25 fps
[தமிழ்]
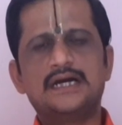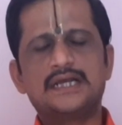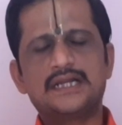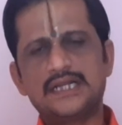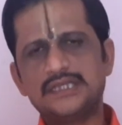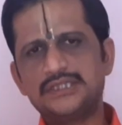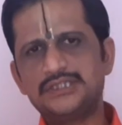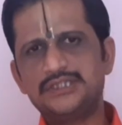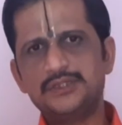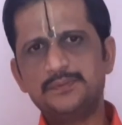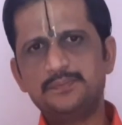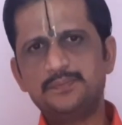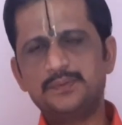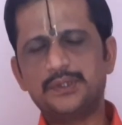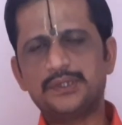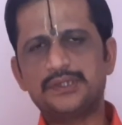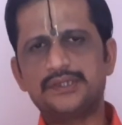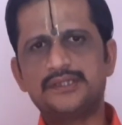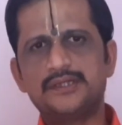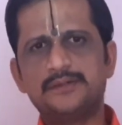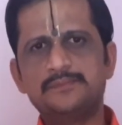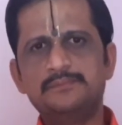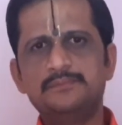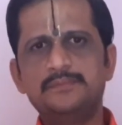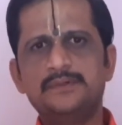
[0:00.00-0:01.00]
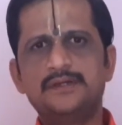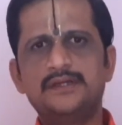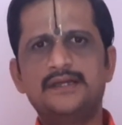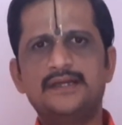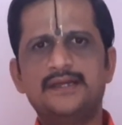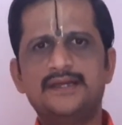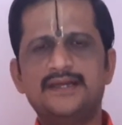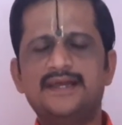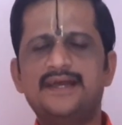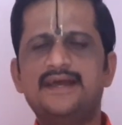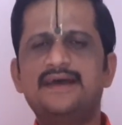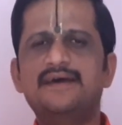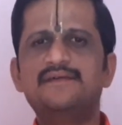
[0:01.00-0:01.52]
ரஜ்ஜு பொருத்தம்
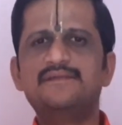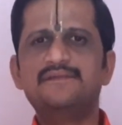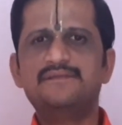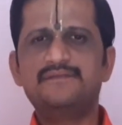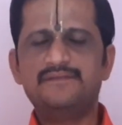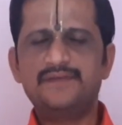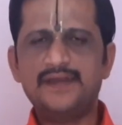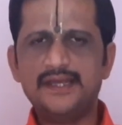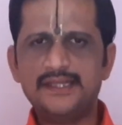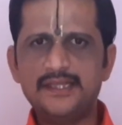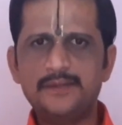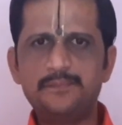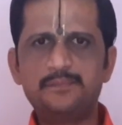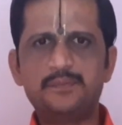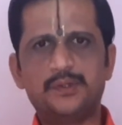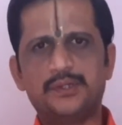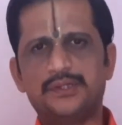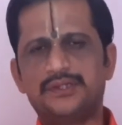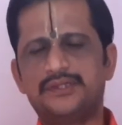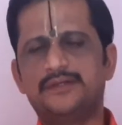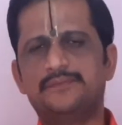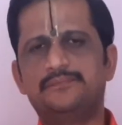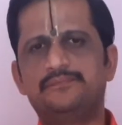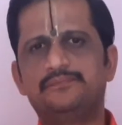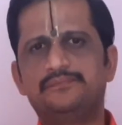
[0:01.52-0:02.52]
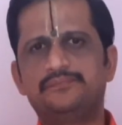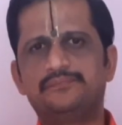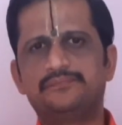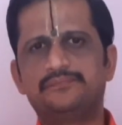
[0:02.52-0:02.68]
வேதை பொருத்தம்